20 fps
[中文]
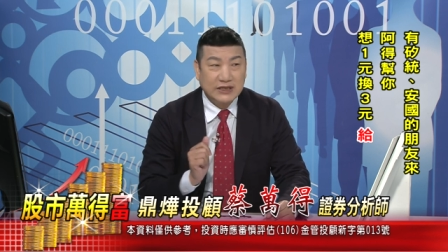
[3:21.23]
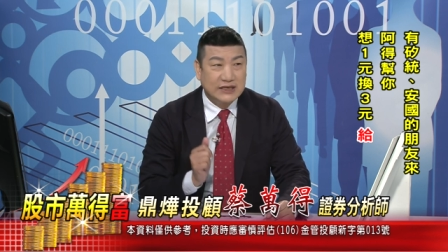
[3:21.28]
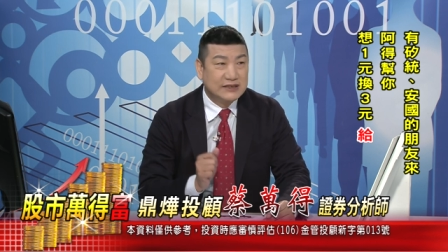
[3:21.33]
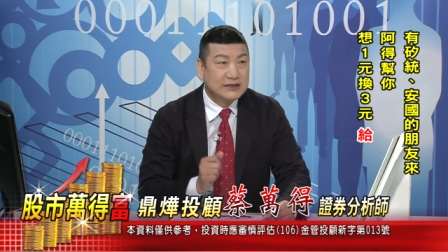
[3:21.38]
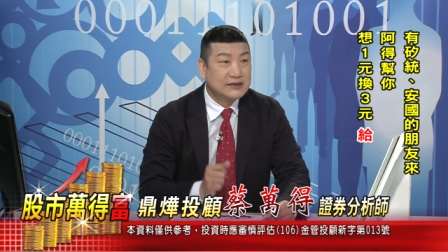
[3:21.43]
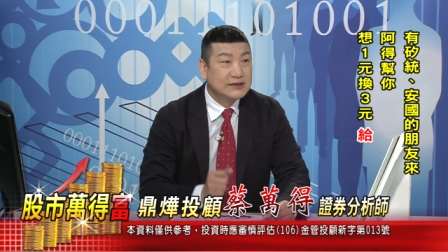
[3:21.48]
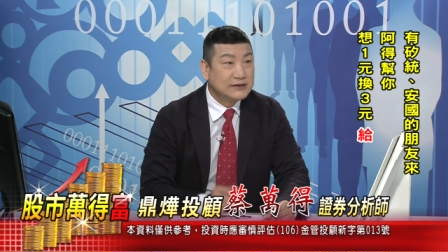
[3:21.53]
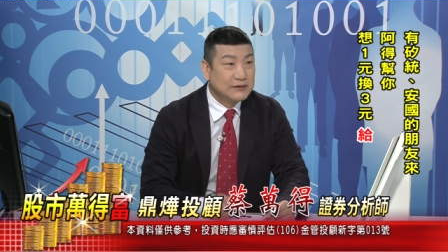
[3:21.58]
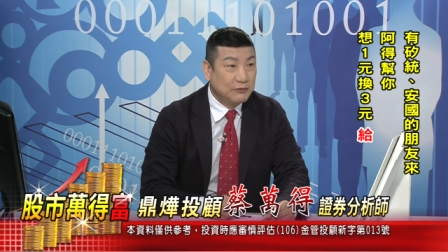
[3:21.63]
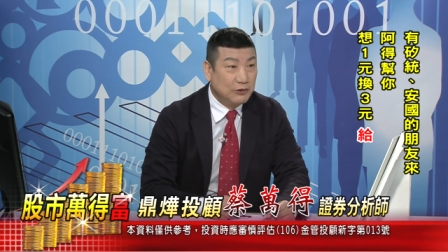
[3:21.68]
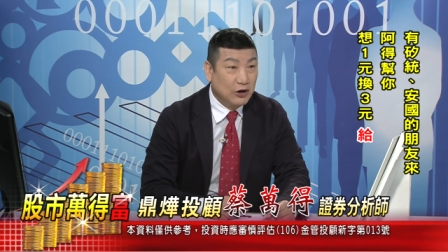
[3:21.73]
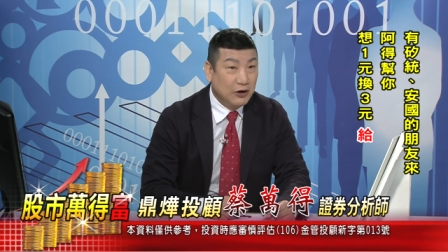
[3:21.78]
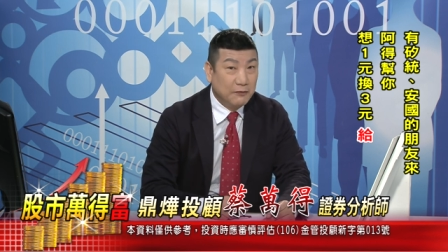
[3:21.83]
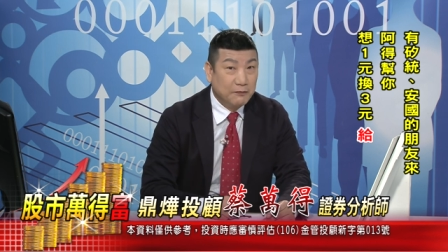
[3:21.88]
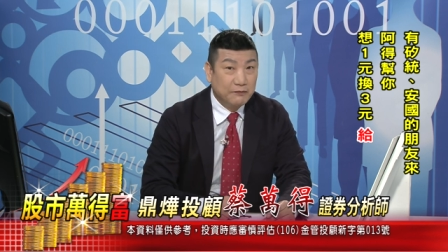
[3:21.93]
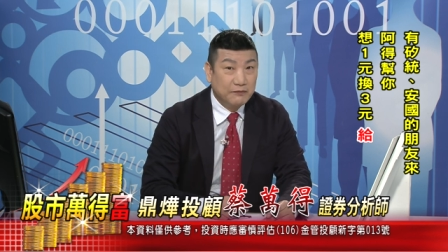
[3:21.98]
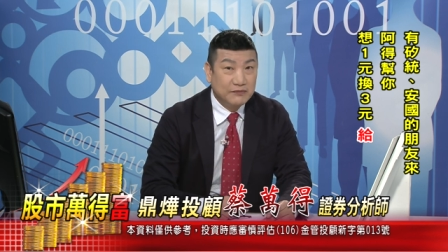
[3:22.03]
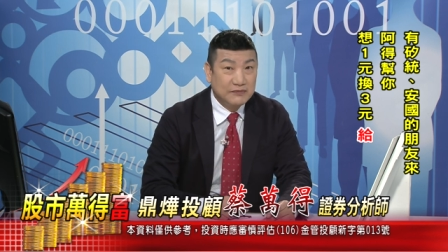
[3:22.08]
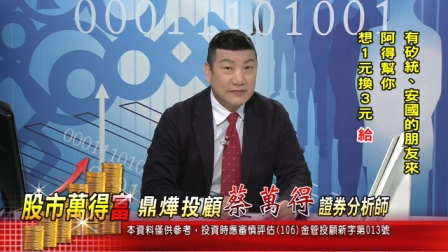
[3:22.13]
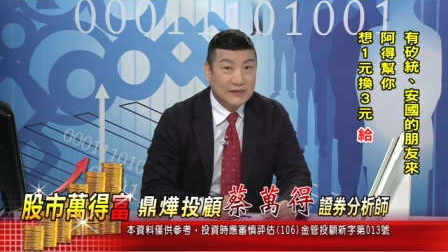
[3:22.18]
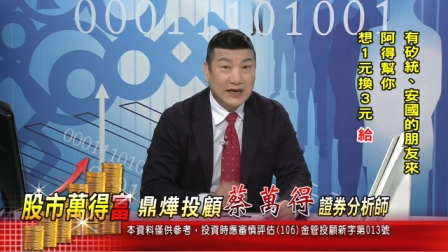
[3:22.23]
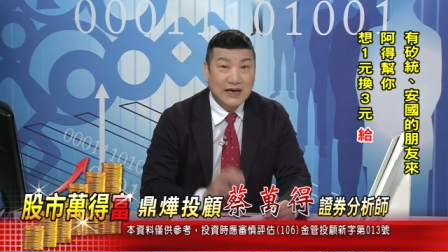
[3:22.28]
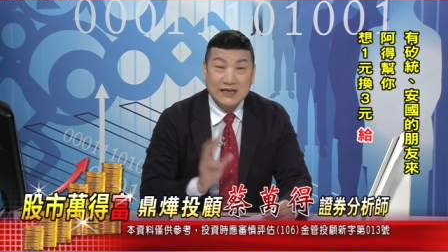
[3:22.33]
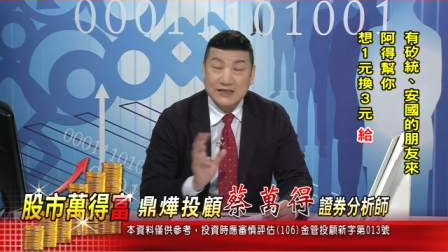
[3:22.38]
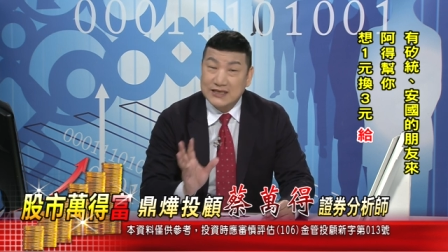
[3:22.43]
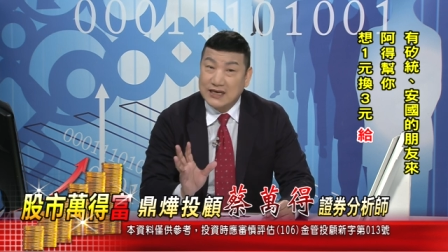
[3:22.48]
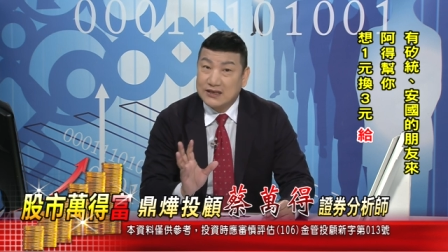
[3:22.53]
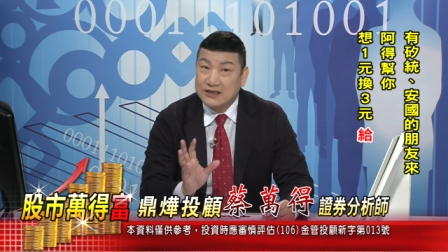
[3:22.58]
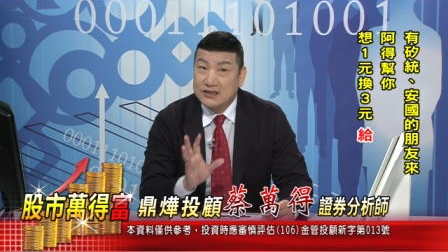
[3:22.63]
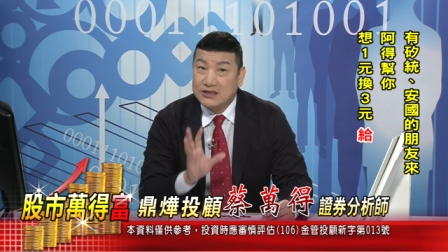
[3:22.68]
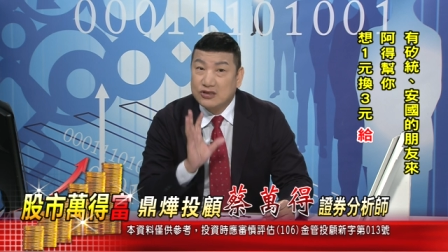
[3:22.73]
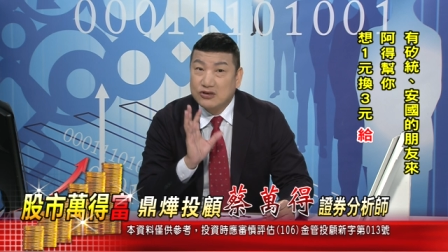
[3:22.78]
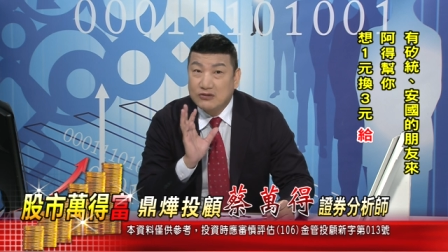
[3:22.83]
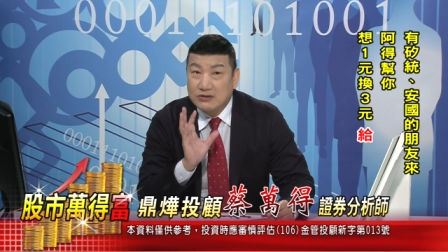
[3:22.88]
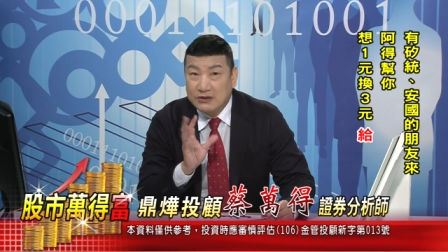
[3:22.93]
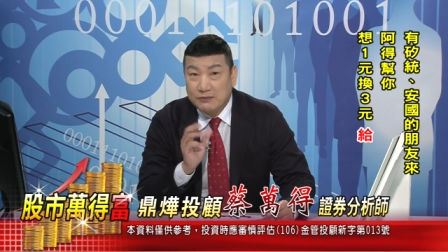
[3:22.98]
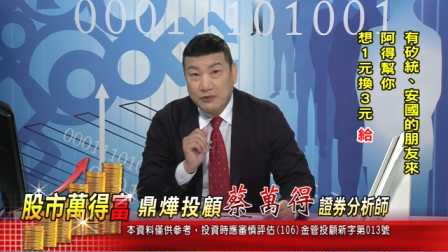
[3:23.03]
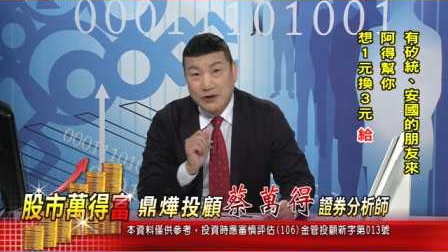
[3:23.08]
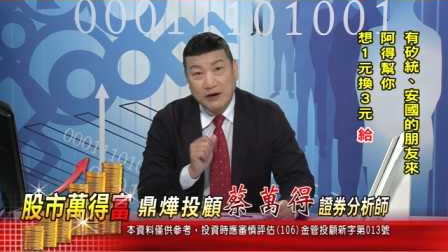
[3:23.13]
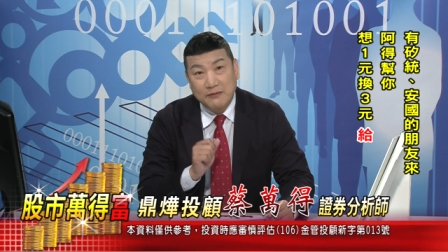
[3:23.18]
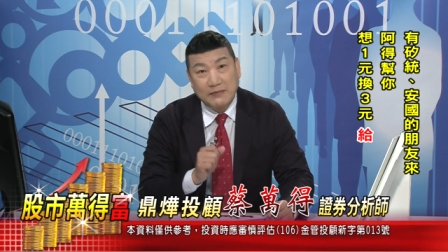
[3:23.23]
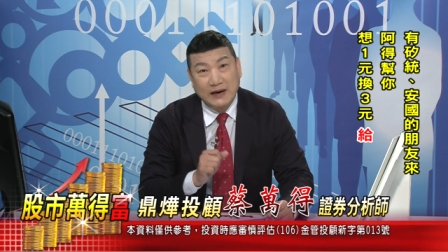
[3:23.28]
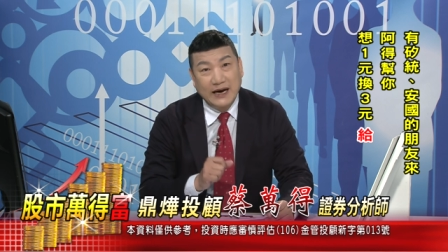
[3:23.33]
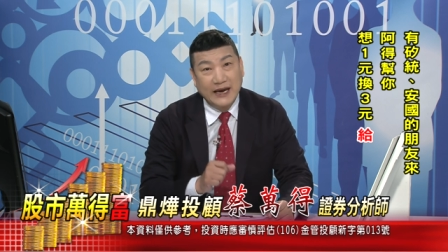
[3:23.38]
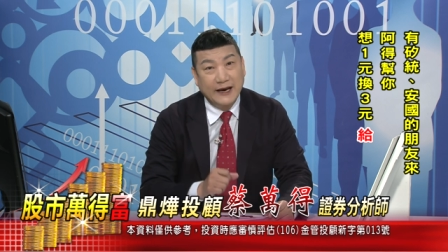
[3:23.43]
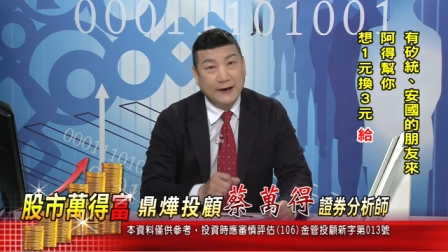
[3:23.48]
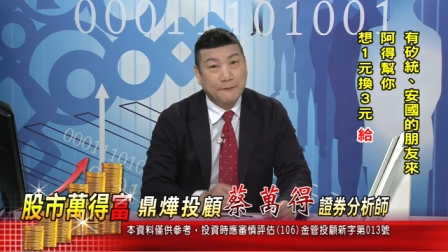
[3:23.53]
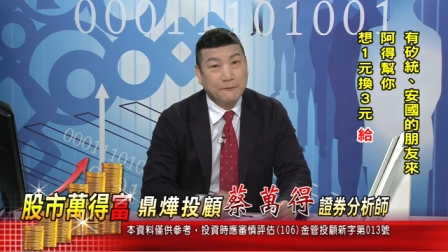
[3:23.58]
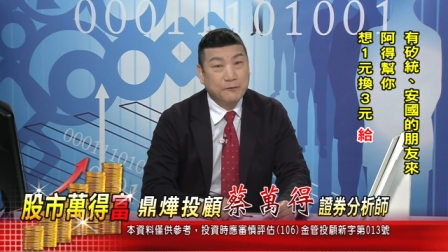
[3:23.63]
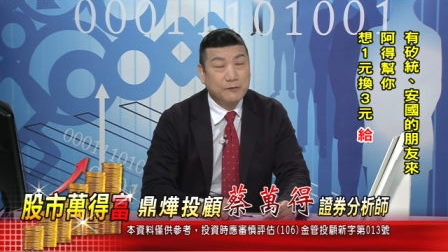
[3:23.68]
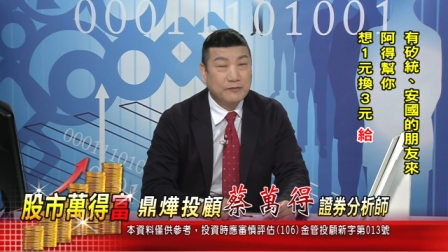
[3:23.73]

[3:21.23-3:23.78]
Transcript: 点是什么？它在涨的时候，你不要买。